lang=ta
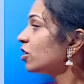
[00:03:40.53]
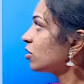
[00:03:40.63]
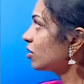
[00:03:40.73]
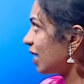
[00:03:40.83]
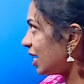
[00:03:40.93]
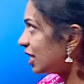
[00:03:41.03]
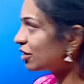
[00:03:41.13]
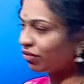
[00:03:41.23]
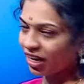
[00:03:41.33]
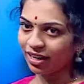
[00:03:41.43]
ஸோ தட்
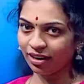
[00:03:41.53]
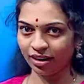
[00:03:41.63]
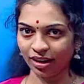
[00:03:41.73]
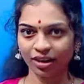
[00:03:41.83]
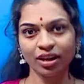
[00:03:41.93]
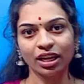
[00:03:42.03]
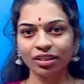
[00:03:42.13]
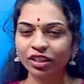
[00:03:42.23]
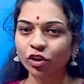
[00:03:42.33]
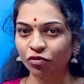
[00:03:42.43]
இஸ் ஃப்ரண்ட் ரன்னிங்
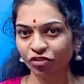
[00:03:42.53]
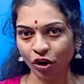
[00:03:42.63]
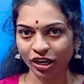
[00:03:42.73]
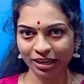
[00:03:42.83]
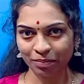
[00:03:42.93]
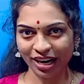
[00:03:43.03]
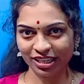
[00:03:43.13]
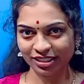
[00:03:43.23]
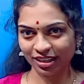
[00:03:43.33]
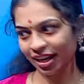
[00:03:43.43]
இது வந்து ஒரு ஃப்ராடுலன்
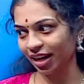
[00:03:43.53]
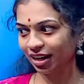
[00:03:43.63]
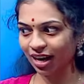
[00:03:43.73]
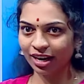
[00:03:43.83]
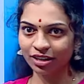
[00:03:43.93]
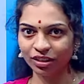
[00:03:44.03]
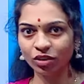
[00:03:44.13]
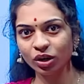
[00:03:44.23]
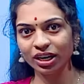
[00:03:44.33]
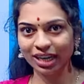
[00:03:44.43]
ப்ராக்டிஸ் இல்லையா கிளைண்ட்
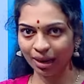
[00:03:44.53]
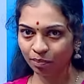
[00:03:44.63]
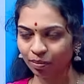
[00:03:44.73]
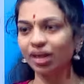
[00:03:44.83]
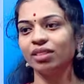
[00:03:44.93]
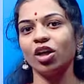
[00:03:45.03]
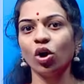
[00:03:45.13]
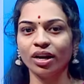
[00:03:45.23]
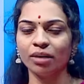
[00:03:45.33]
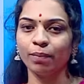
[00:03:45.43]
வந்து உங்களுக்கு நம்பி இந்த
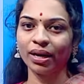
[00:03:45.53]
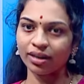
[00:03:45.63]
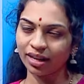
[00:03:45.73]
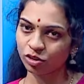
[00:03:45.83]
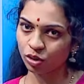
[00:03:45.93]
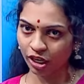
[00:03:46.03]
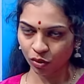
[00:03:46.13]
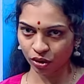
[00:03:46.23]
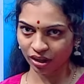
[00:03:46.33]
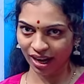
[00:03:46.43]
ஆர்டர் பண்ணுங்கன்னு சொல்லி
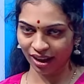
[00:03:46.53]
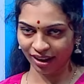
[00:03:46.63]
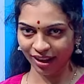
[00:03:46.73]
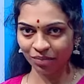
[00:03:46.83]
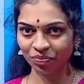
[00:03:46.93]
கொடுக்குறாங்க